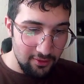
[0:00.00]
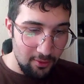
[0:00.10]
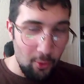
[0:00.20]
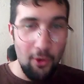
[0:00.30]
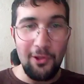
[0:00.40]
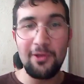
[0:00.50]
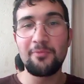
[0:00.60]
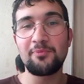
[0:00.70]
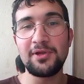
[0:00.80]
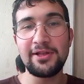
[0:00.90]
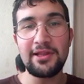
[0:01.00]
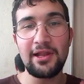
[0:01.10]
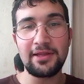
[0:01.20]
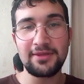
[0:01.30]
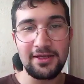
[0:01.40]
Oğlum bin
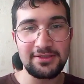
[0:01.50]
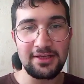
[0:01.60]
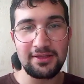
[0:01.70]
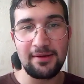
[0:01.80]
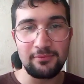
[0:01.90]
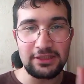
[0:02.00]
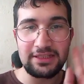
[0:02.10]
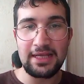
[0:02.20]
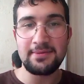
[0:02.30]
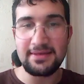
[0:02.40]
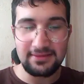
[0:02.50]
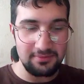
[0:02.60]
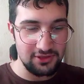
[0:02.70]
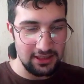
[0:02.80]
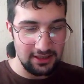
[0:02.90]
lan gerçekten. Bu da
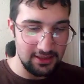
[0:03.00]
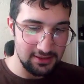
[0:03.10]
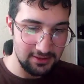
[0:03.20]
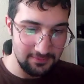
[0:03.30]
terbiyesizmiş arkadaş.